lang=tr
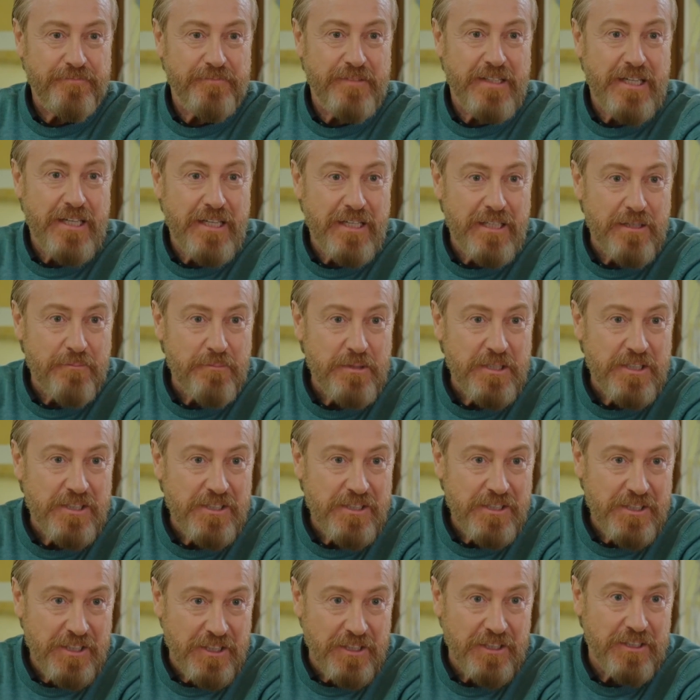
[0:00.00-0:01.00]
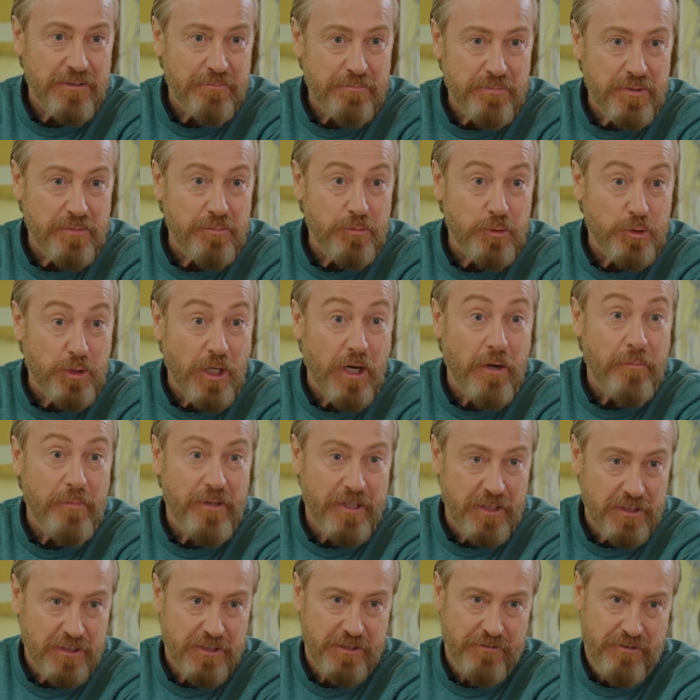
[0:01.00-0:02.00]
Leylim'in yarın bir
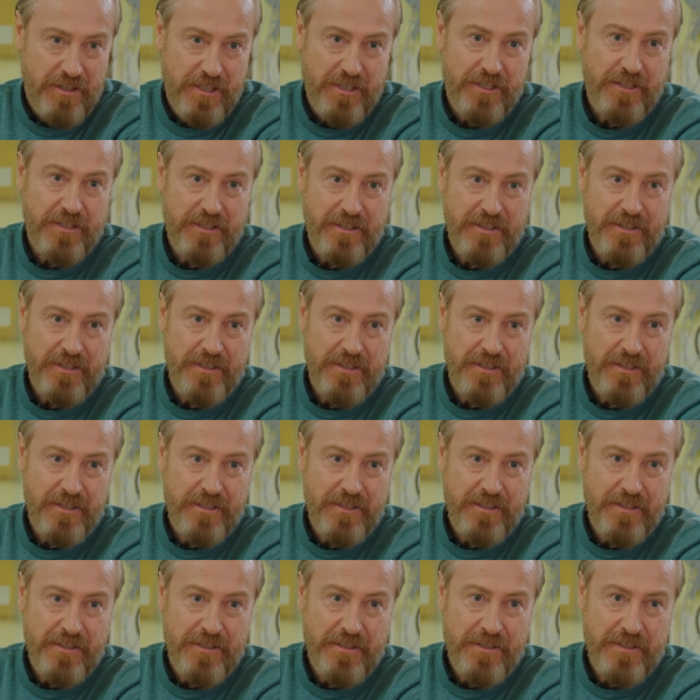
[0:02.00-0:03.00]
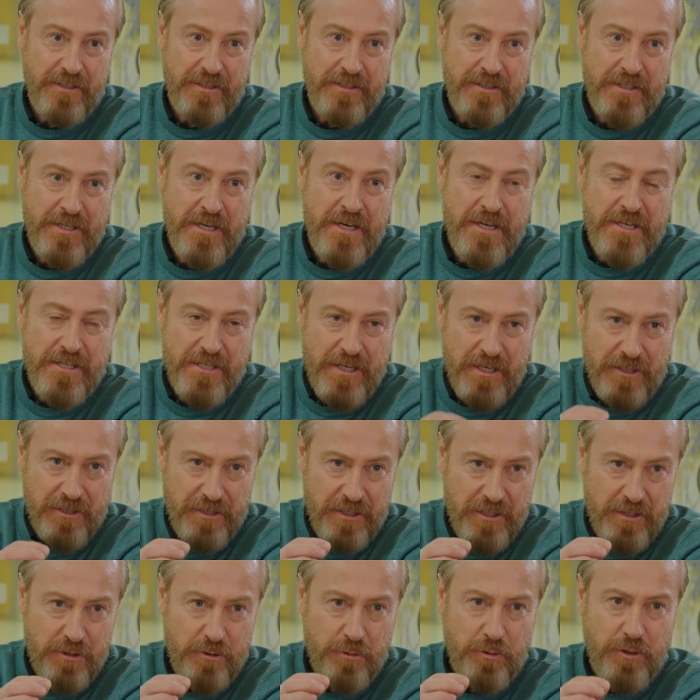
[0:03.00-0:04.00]
müsameresi var.
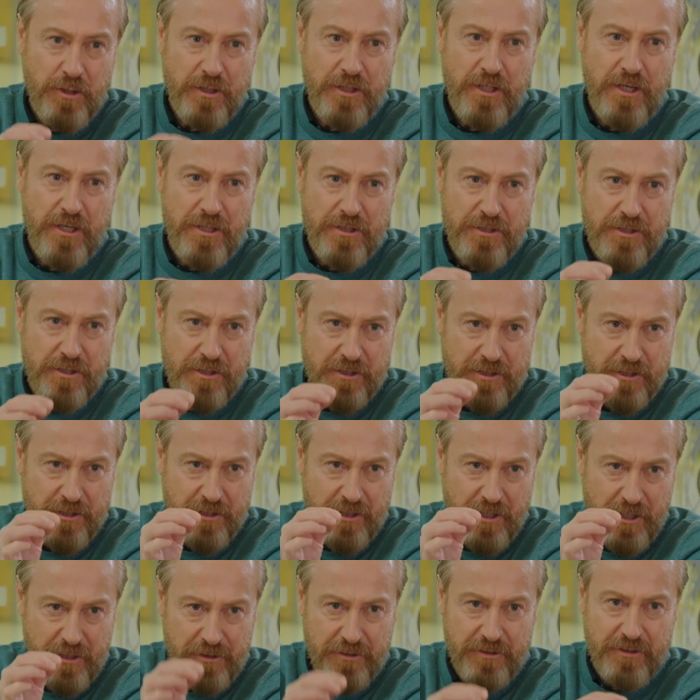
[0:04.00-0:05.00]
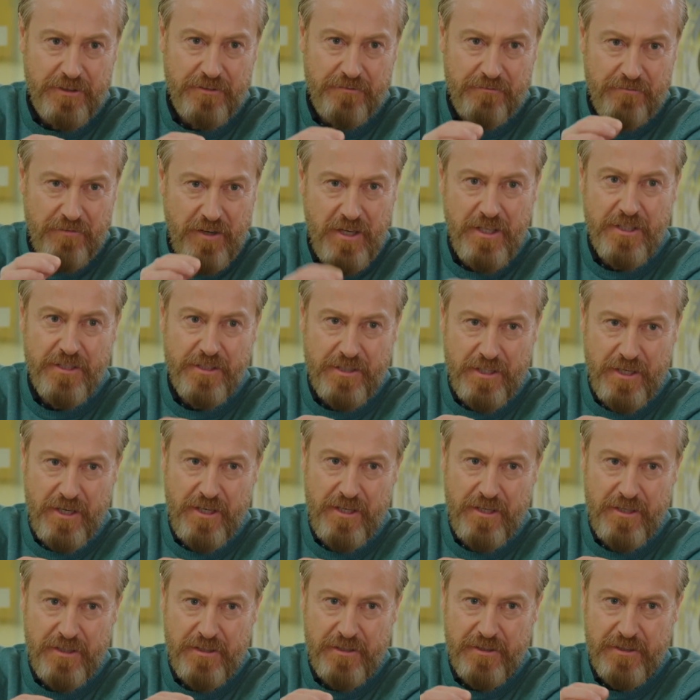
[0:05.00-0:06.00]
Sen de şu kadarcık hatrın
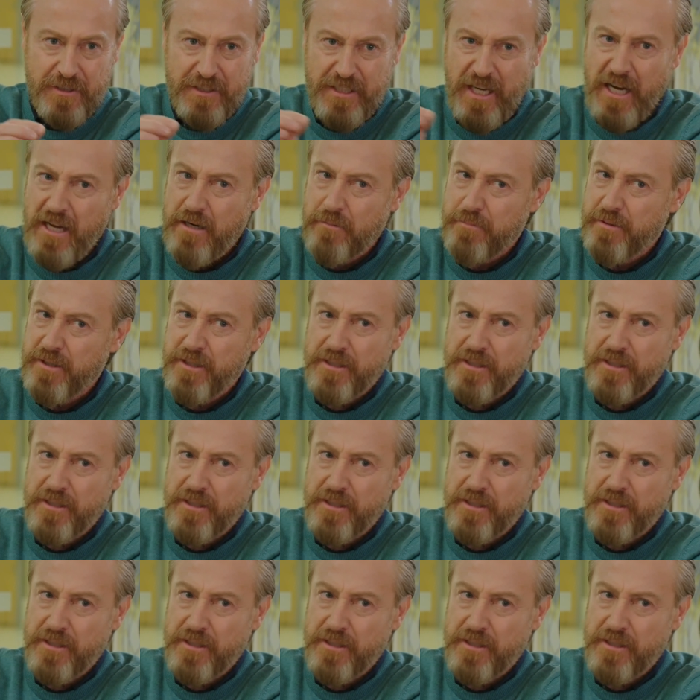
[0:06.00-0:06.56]
varsa gel bir